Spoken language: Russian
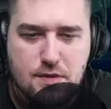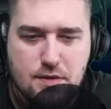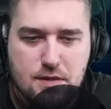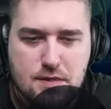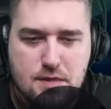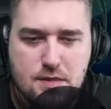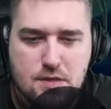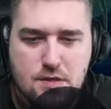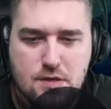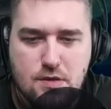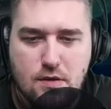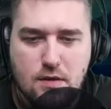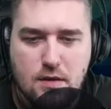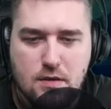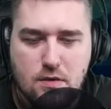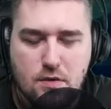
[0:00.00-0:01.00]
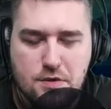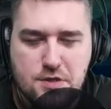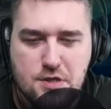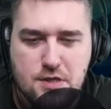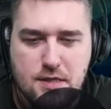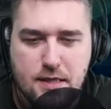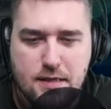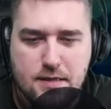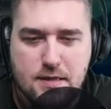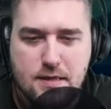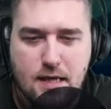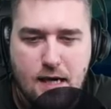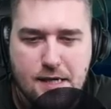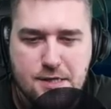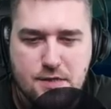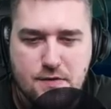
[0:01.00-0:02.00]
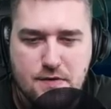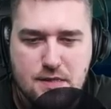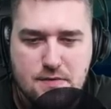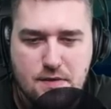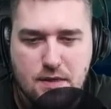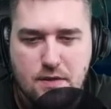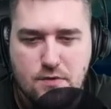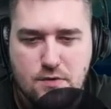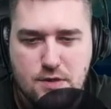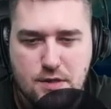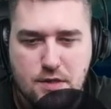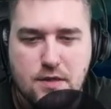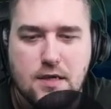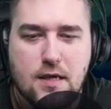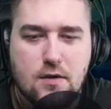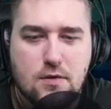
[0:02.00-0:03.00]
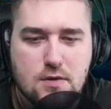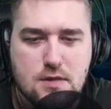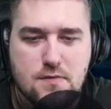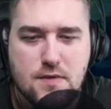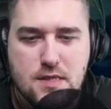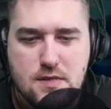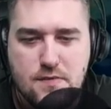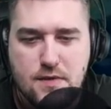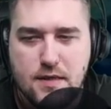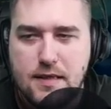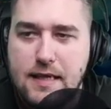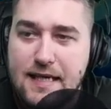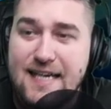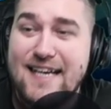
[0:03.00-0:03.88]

и ты сидишь, только дрочишь на этот оранжевый цвет, а уже не на розовый цвет.